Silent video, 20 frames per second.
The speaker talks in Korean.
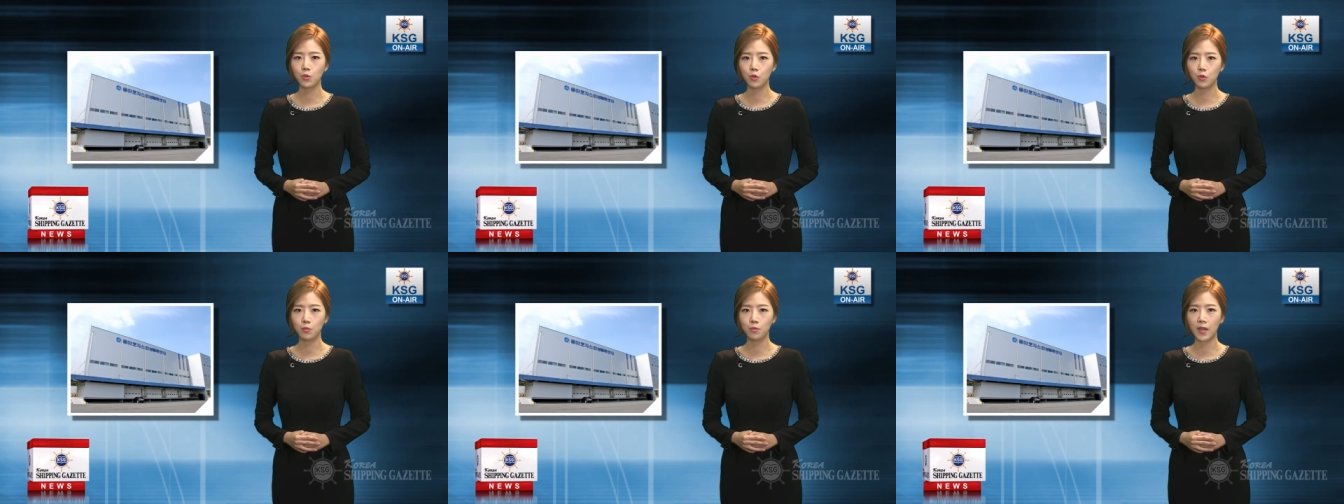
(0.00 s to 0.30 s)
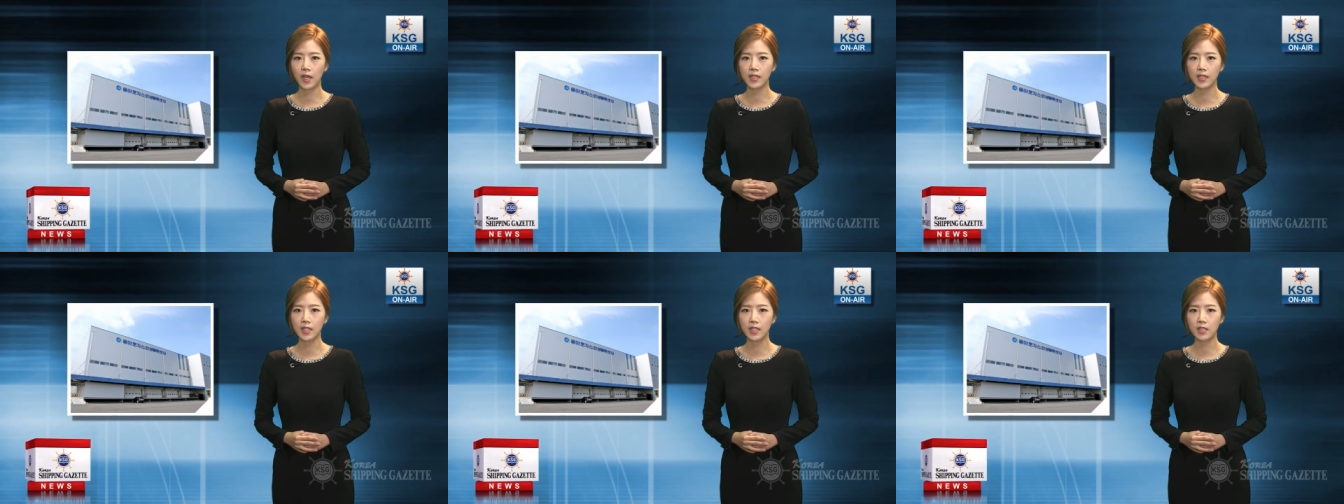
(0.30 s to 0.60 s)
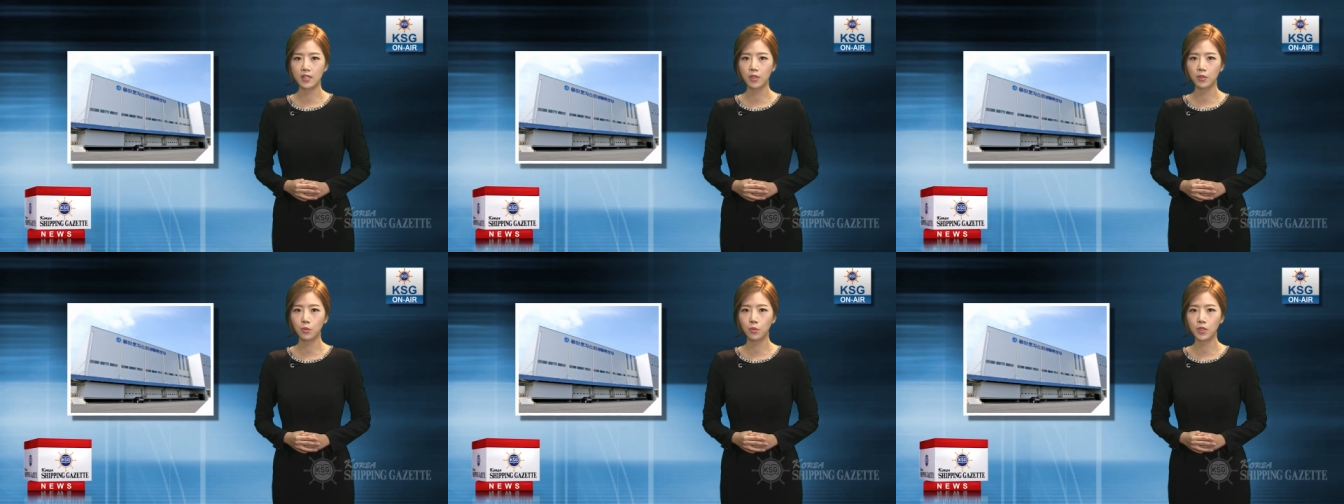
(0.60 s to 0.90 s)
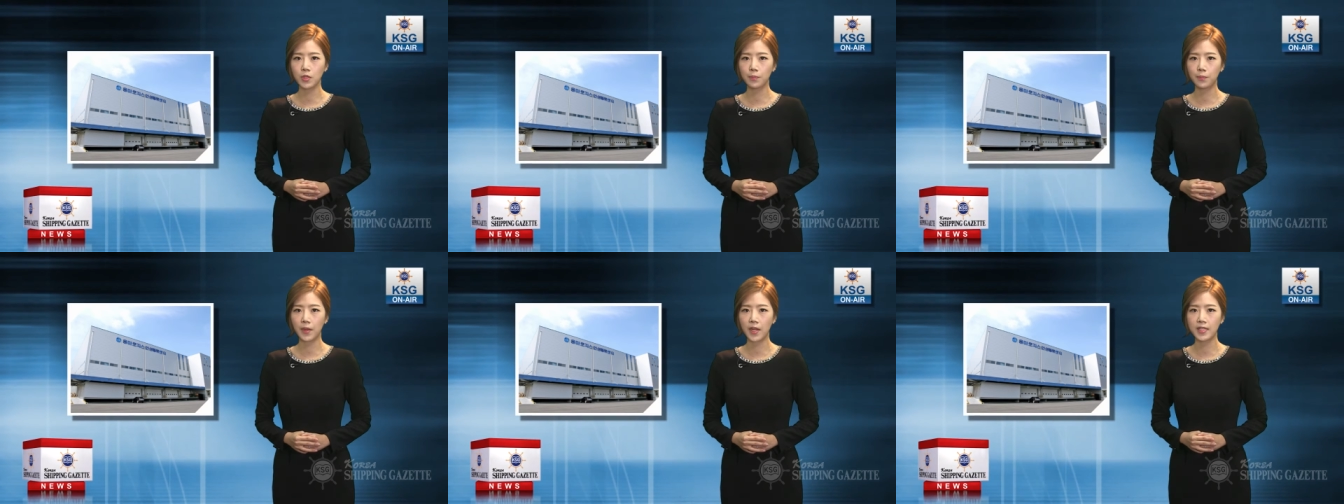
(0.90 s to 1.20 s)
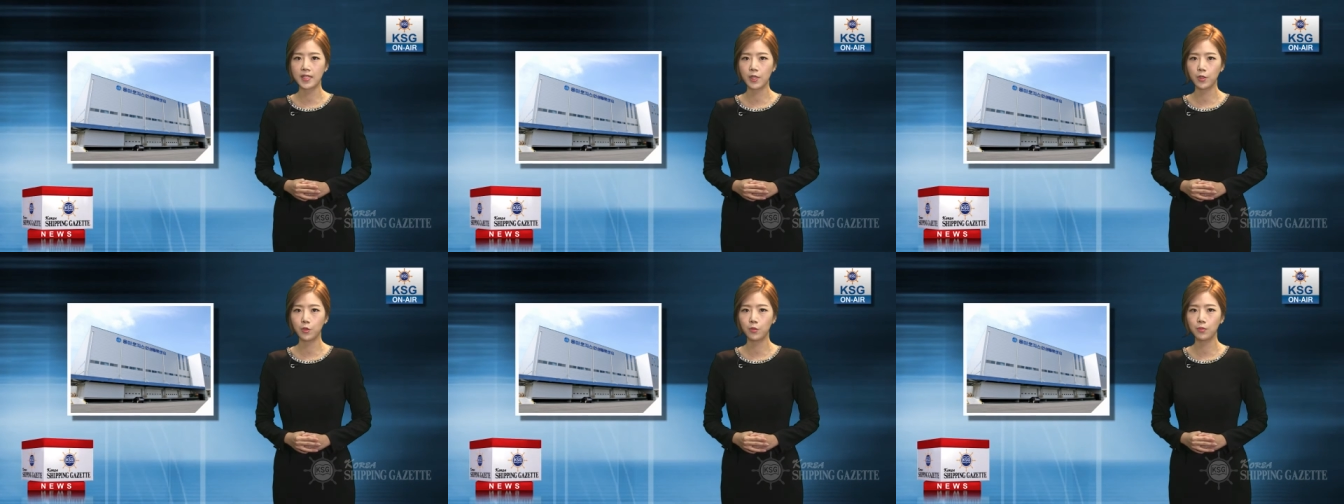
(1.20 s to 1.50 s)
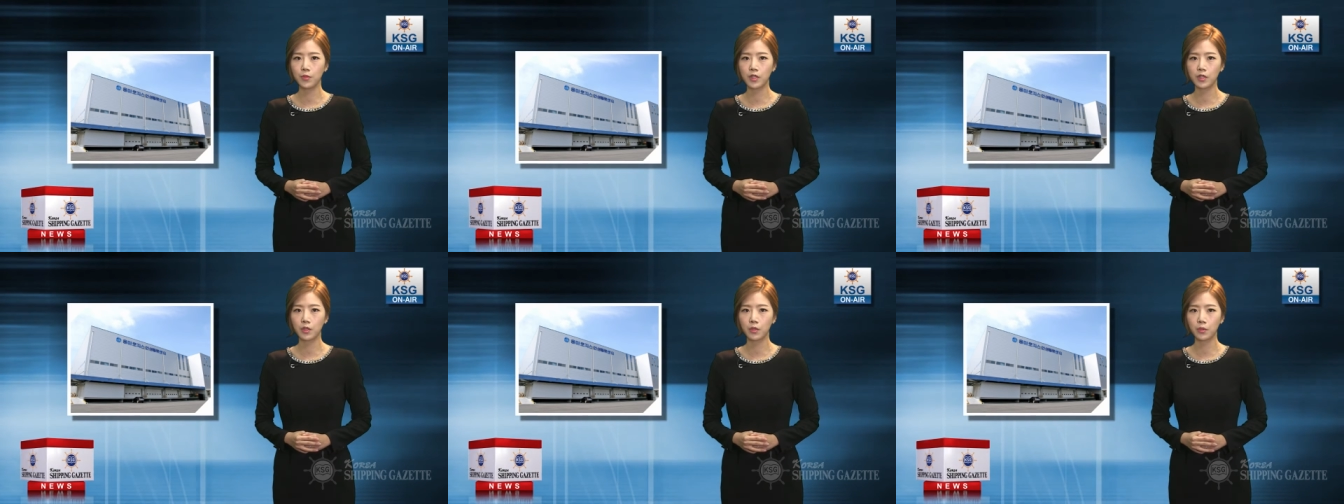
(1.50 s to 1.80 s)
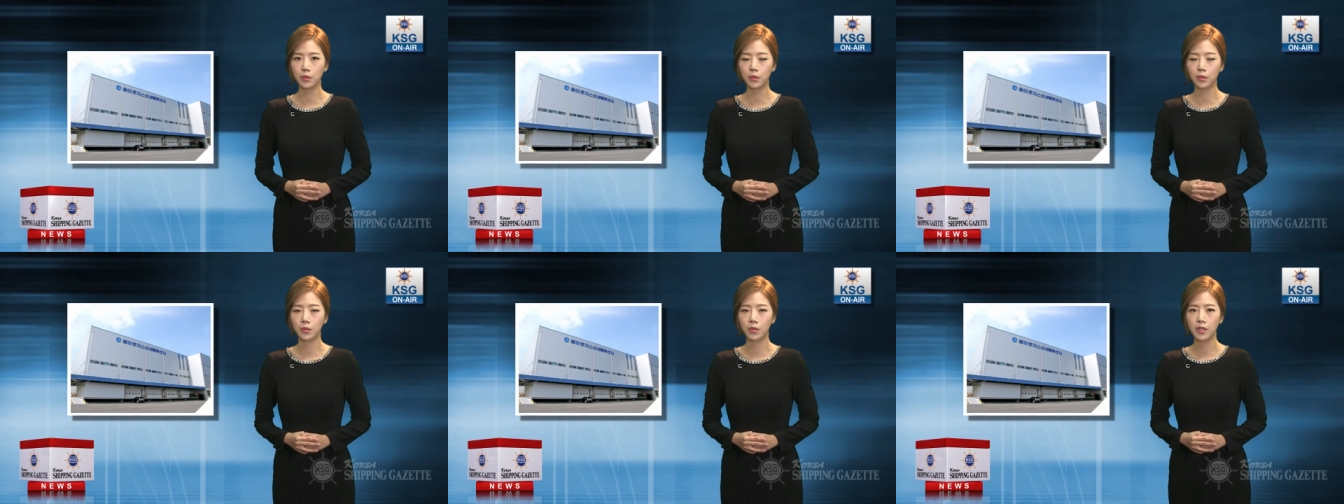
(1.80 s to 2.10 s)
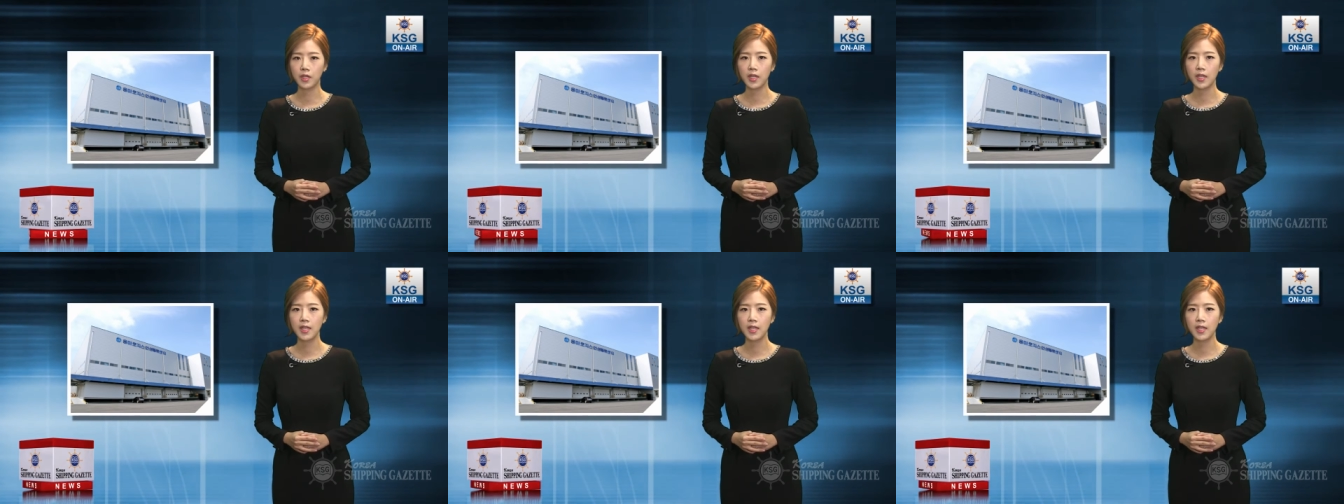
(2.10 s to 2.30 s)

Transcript: 6만 2,058제곱미터로